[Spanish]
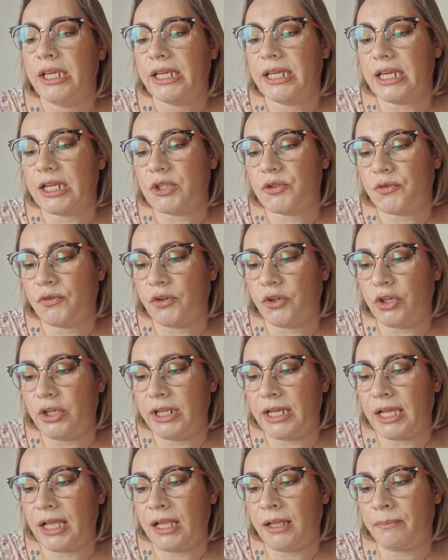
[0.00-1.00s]
que
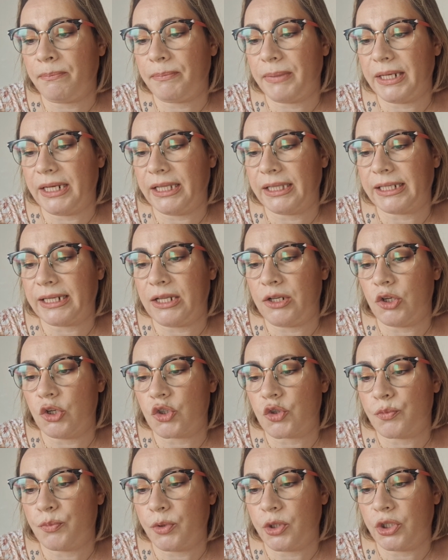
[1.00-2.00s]
exfolia, penetra en
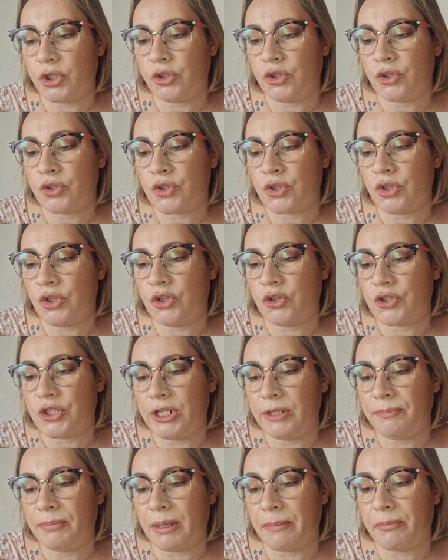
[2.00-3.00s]
los poros, los
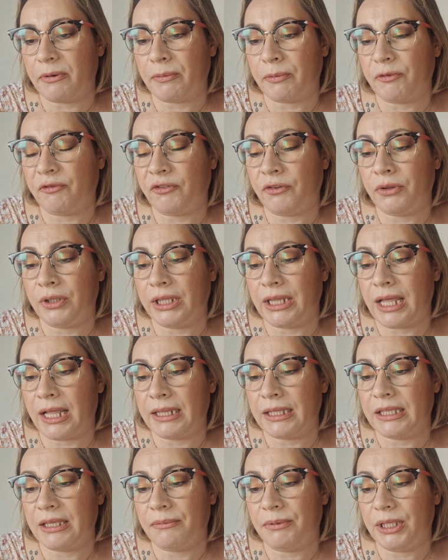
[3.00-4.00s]
limpia en
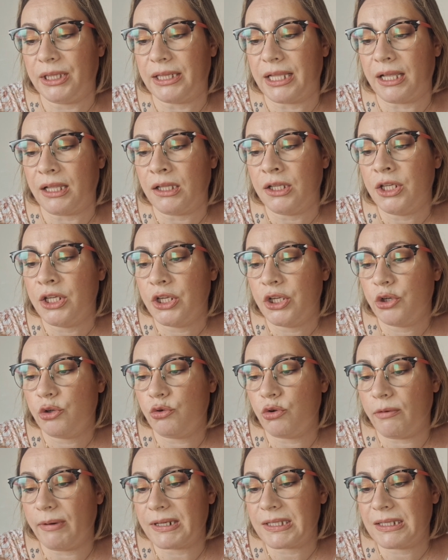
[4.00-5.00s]
profundidad y evita
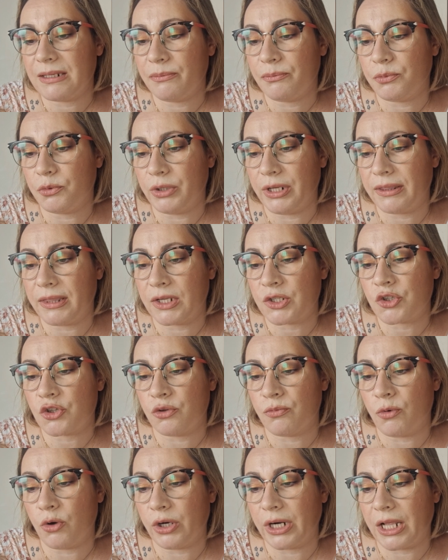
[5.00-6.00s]
nuevas impurezas
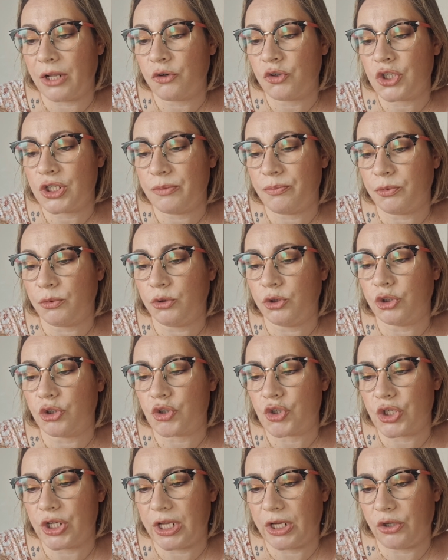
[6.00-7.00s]
como granos y
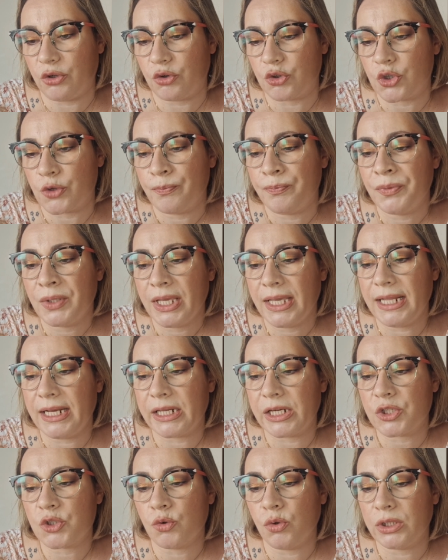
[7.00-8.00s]
puntos negros. El
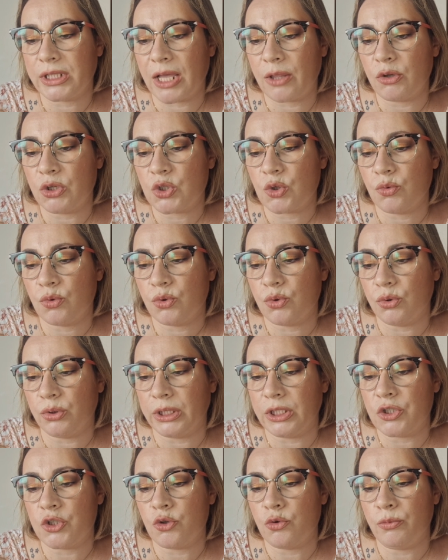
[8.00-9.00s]
resultado es un
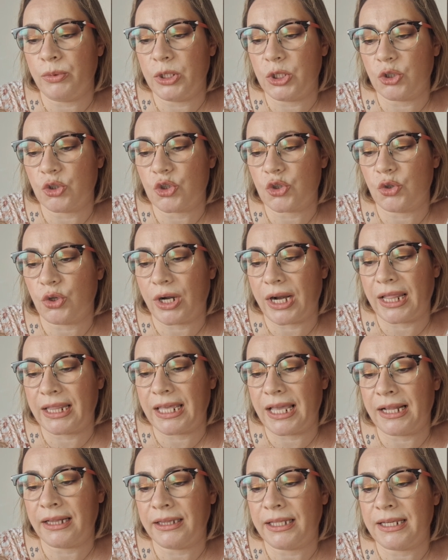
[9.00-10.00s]
cutis luminoso,
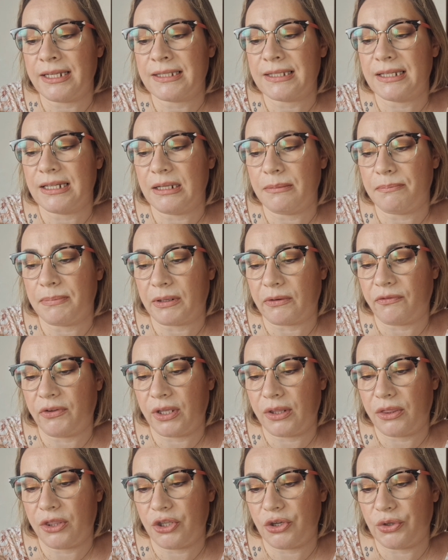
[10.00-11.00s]
radiante y sin
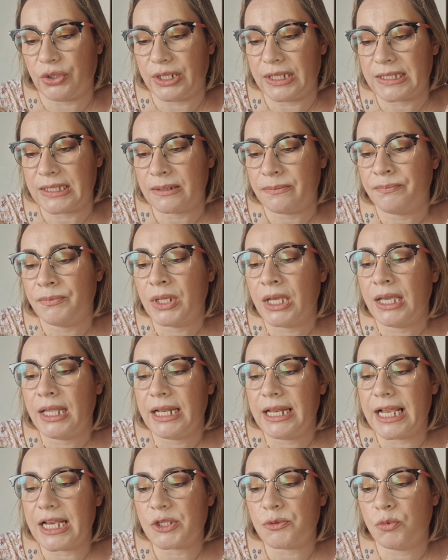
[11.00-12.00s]
imperfecciones.
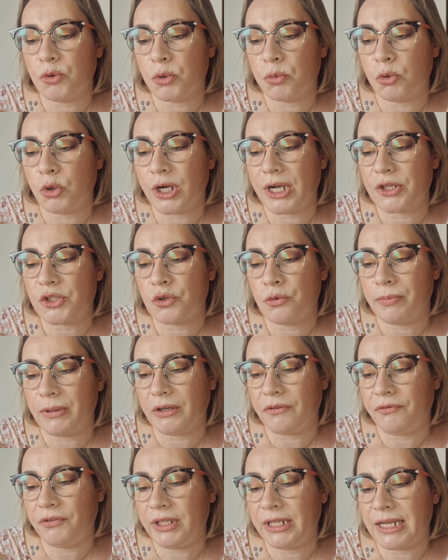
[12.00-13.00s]
Las burbujas
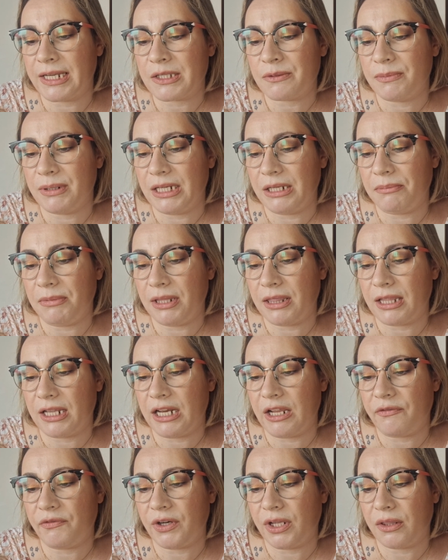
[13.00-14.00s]
superfinas
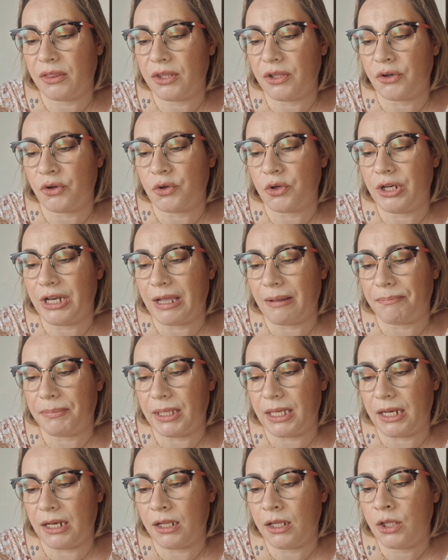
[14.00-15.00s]
minimizan la fricción con la
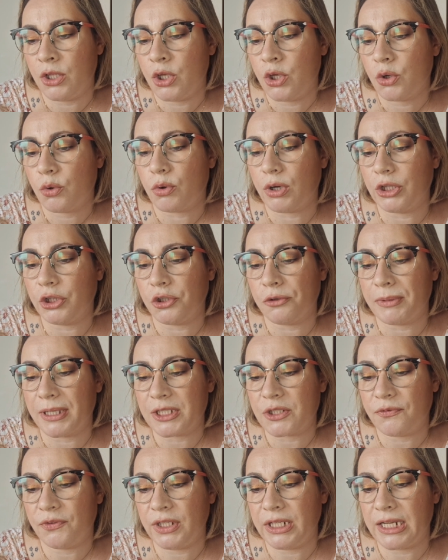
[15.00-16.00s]
piel. Cuanto
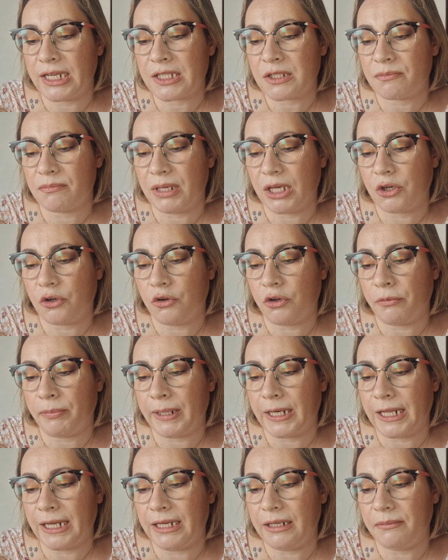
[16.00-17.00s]
más finas, mejor
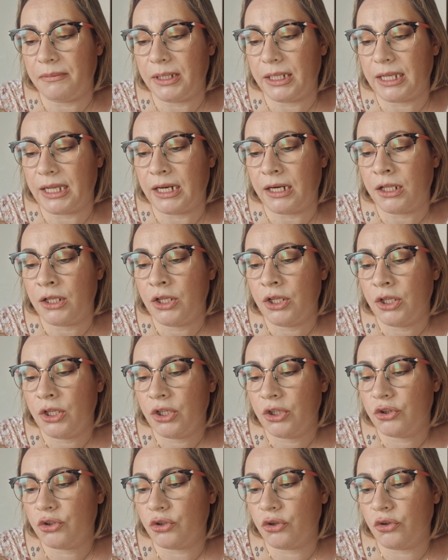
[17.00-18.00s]
para eliminar
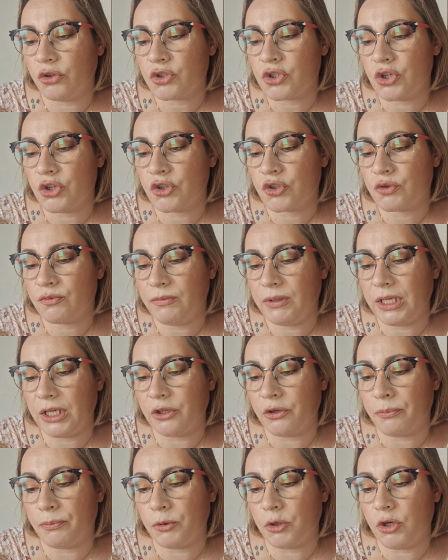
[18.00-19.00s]
todos los
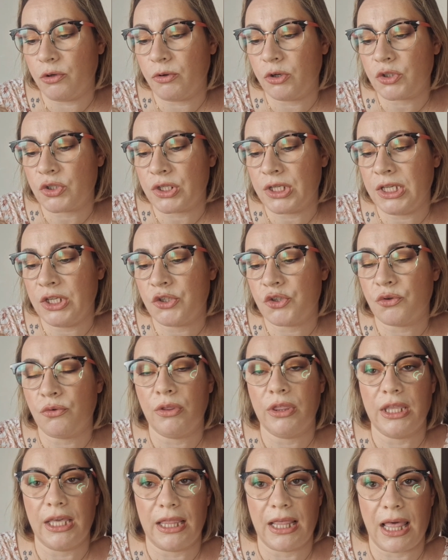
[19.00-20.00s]
micropolvos y
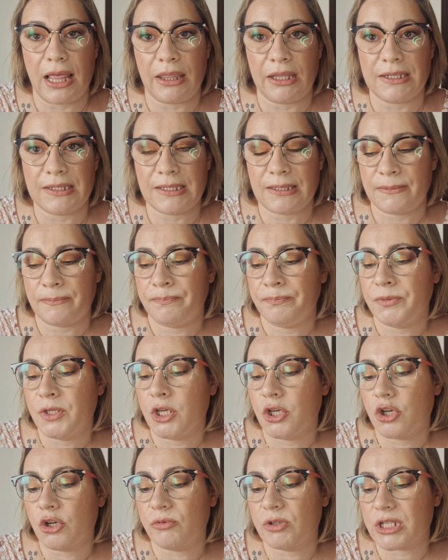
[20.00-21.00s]
suciedades.
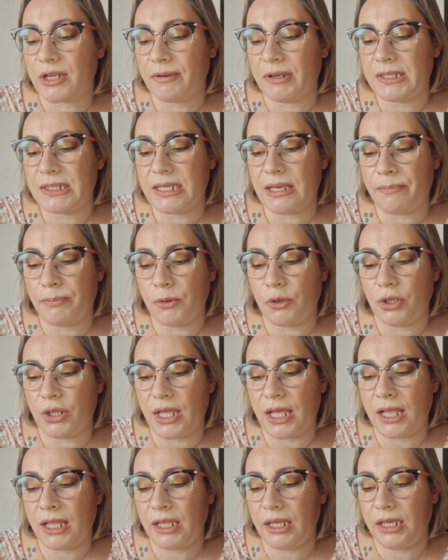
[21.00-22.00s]
Como sabéis,
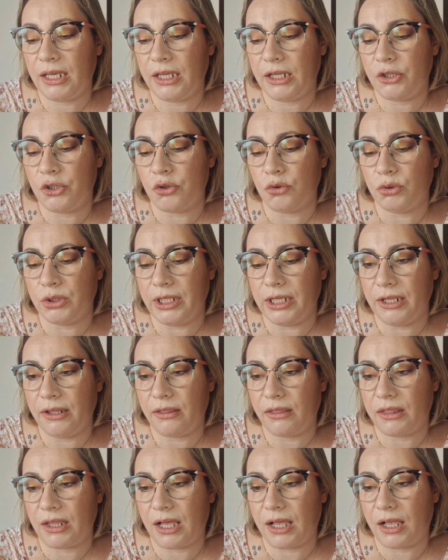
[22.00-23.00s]
Yepoda eh, no
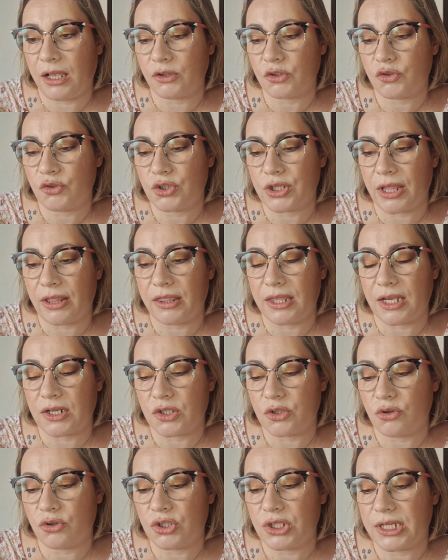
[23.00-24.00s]
utiliza
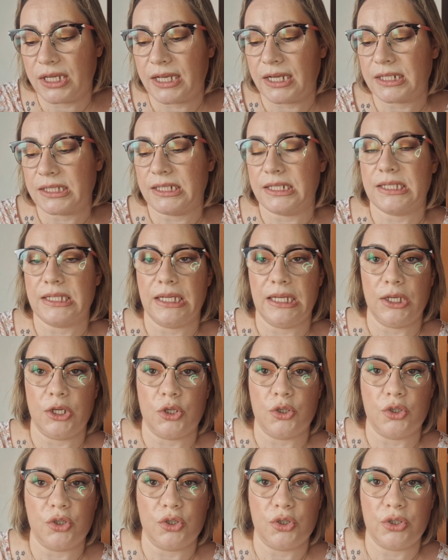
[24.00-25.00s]
sustancias tóxicas, ni
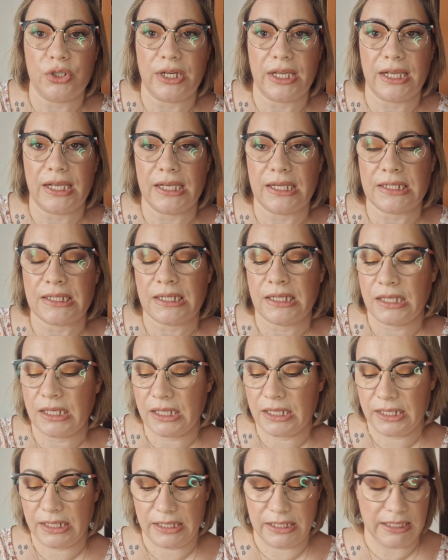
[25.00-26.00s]
siliconas,
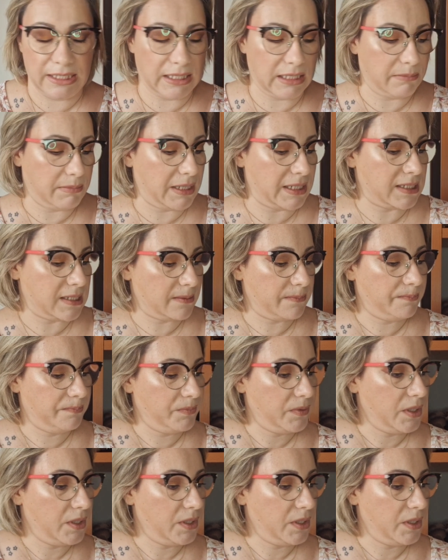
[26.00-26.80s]
ni demás.